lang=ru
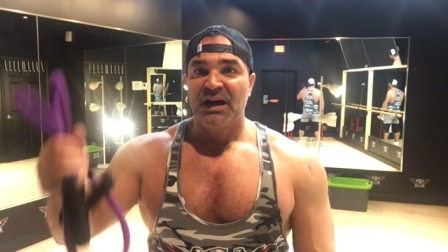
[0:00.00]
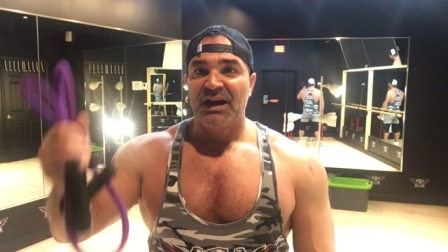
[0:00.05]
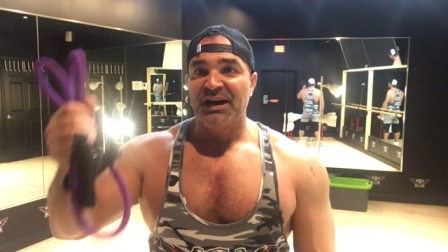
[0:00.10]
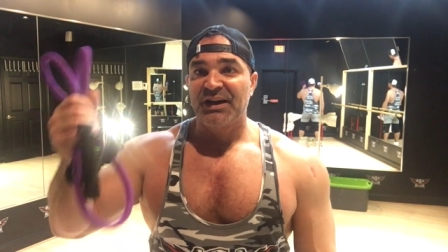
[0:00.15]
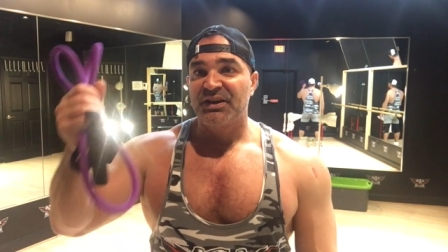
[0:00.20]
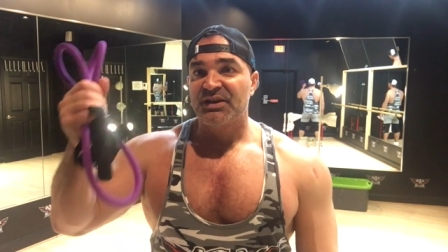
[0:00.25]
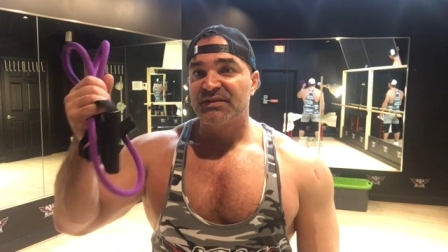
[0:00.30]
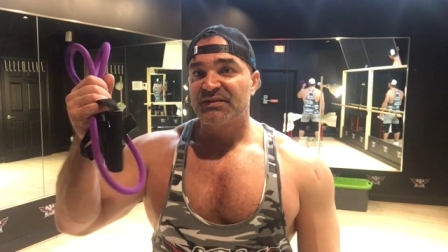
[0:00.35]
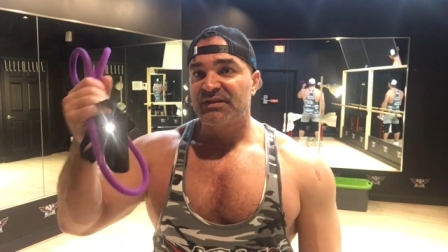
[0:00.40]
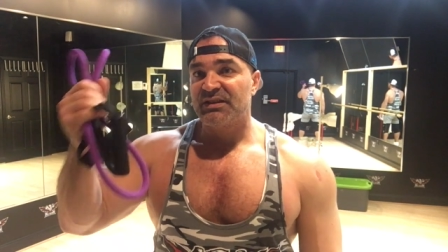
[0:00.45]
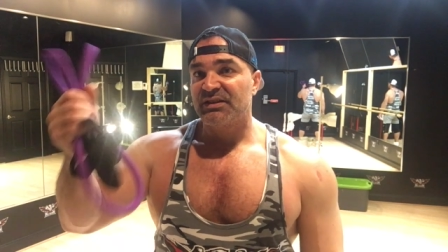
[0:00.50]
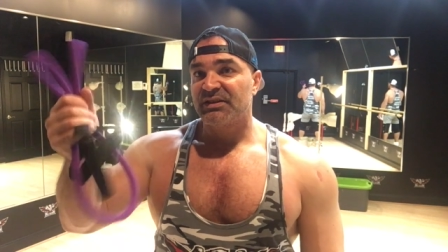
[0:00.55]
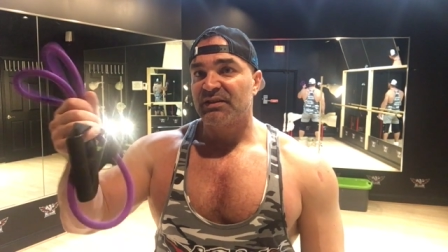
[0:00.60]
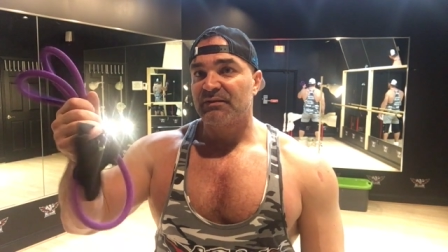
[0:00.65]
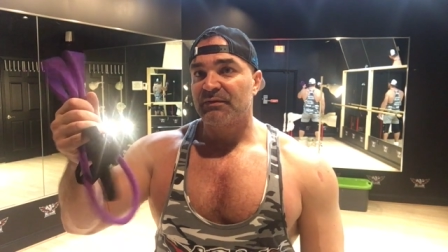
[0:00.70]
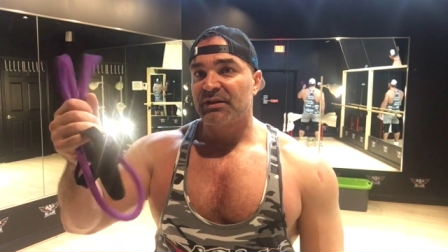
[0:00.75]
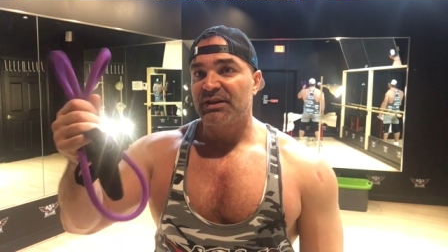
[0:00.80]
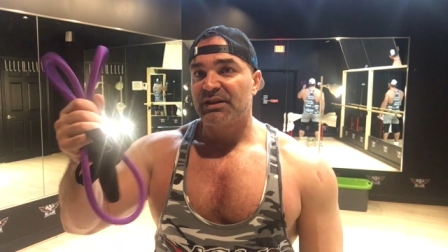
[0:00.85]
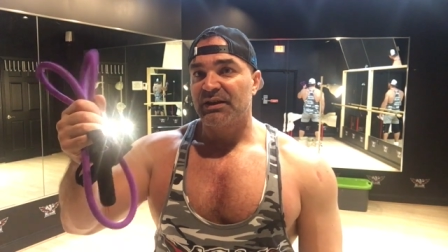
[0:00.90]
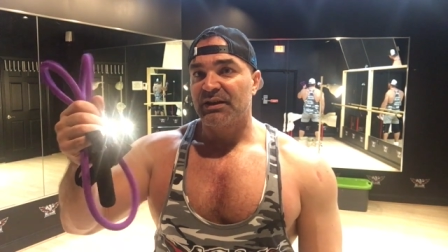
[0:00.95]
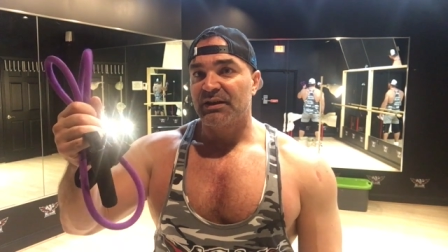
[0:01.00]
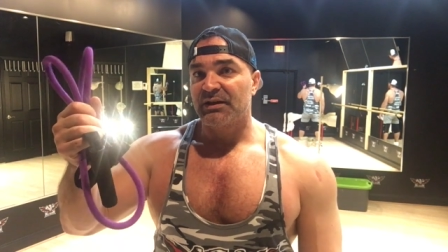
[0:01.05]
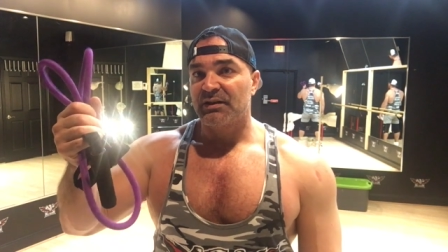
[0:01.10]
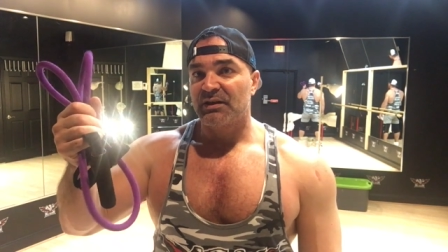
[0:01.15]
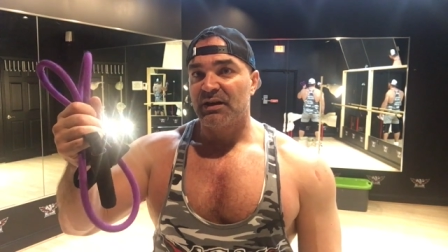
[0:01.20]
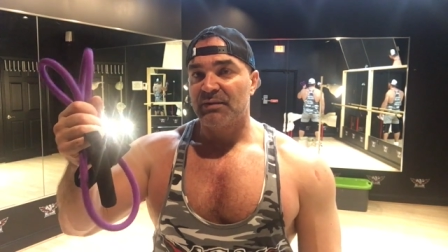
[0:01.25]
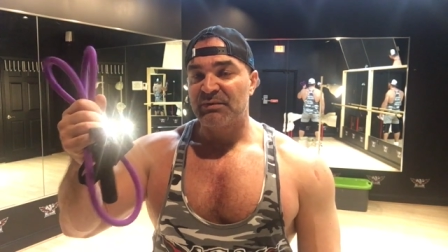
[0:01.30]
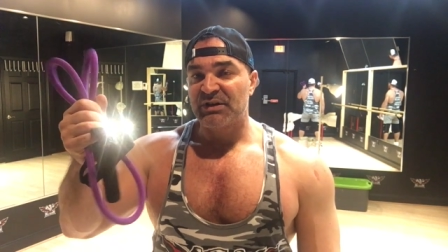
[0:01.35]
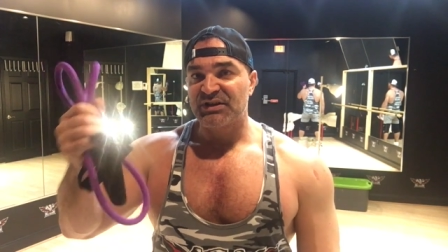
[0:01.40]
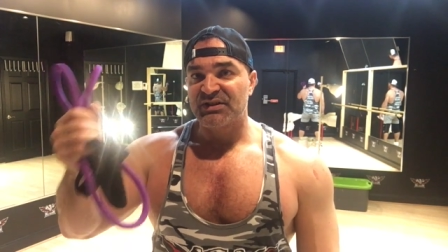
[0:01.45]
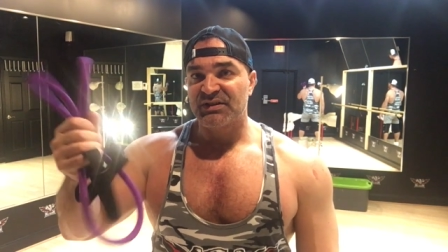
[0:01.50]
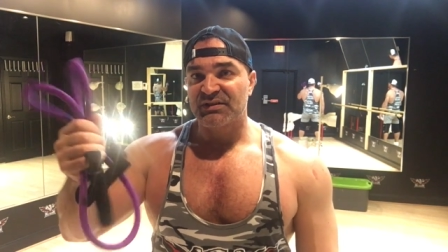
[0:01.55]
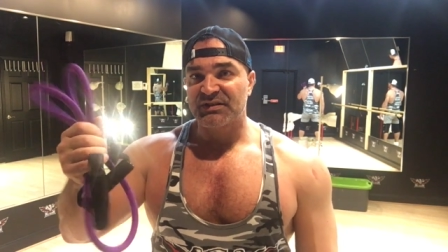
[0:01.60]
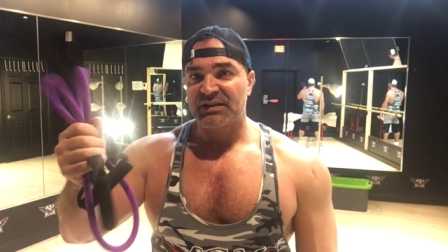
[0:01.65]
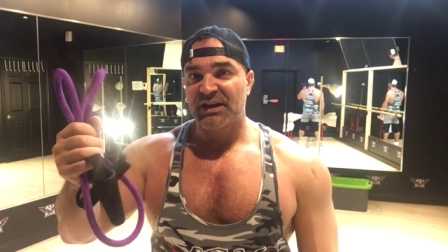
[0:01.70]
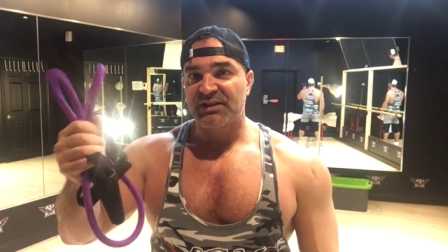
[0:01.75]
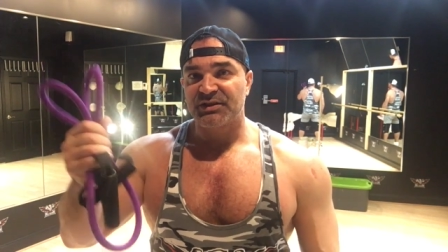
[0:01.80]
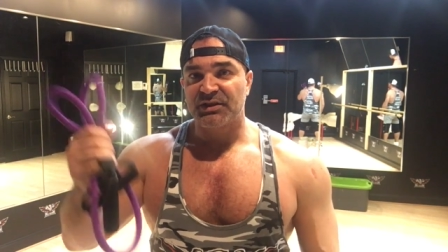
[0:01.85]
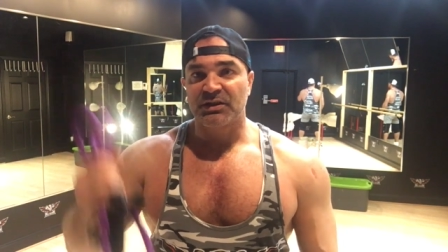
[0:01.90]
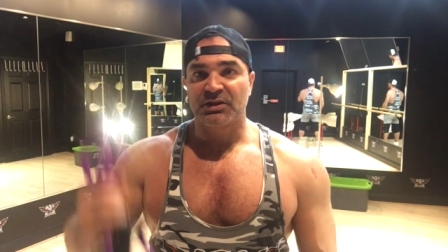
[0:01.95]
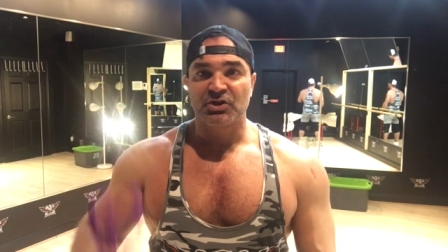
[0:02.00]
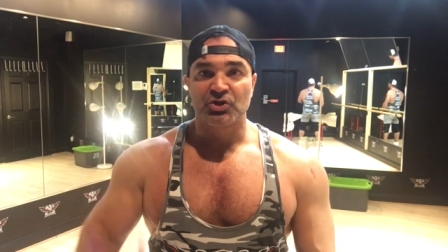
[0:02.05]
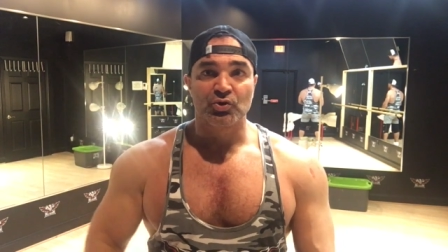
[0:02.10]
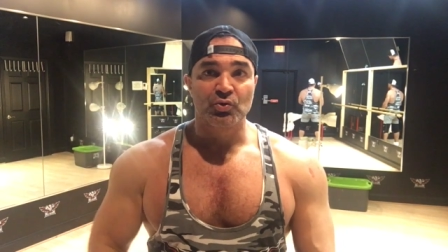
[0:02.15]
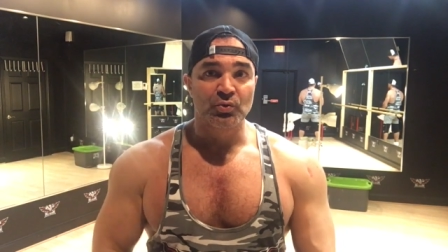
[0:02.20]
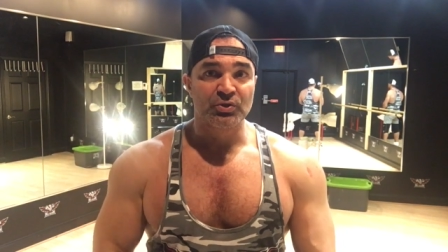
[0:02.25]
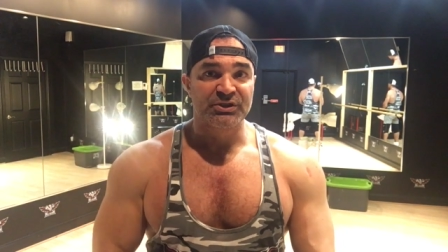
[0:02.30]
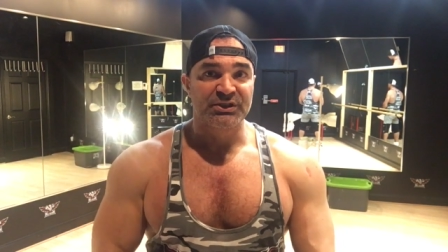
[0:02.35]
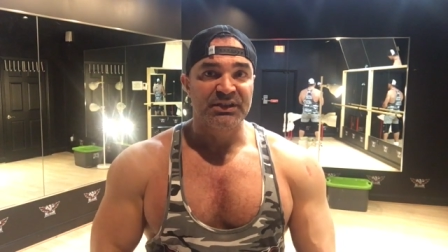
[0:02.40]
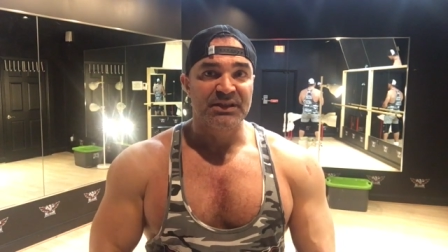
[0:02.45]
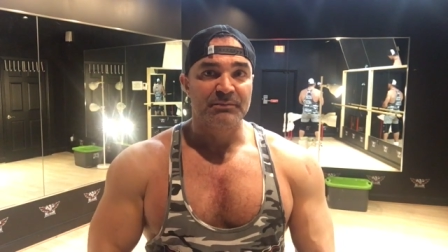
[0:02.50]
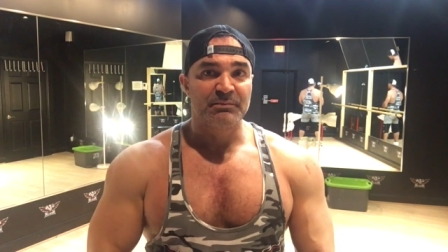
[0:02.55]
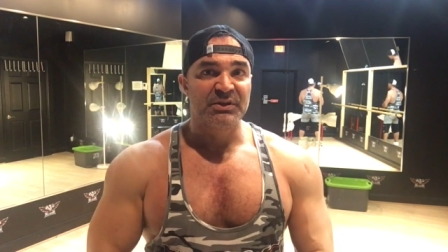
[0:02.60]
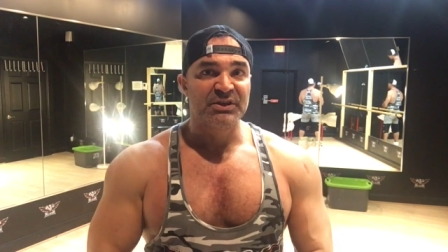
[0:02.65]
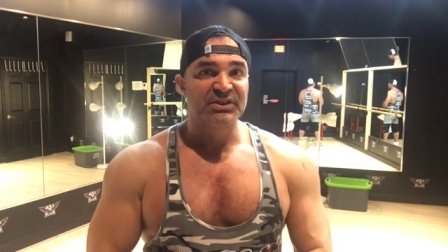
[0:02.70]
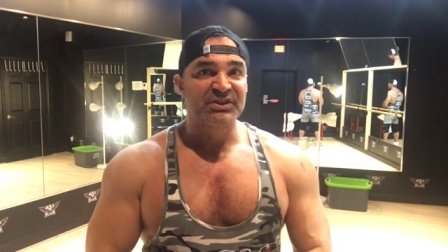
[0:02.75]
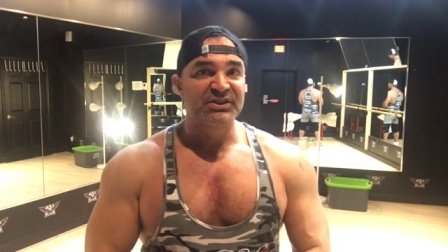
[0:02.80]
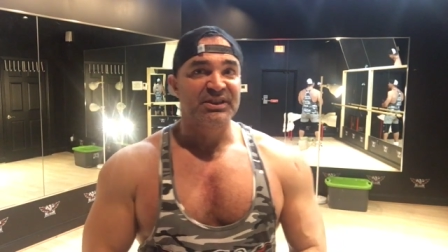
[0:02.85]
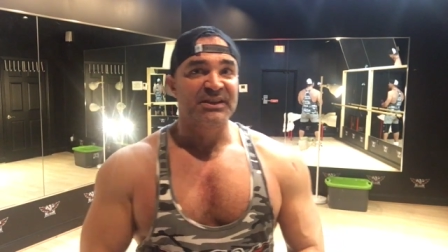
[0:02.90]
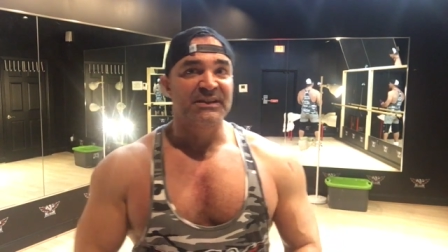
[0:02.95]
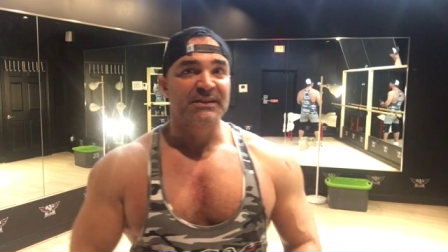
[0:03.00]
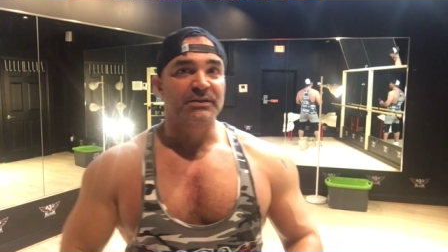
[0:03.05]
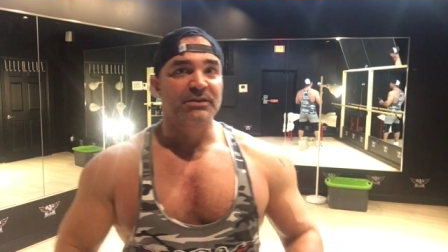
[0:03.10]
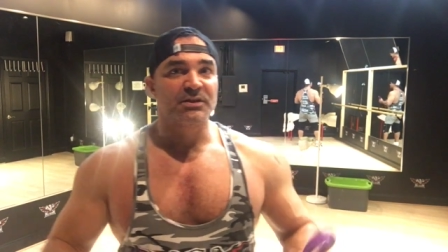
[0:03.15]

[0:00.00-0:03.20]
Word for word: А резиновые амортизаторы, жгуты, бинты,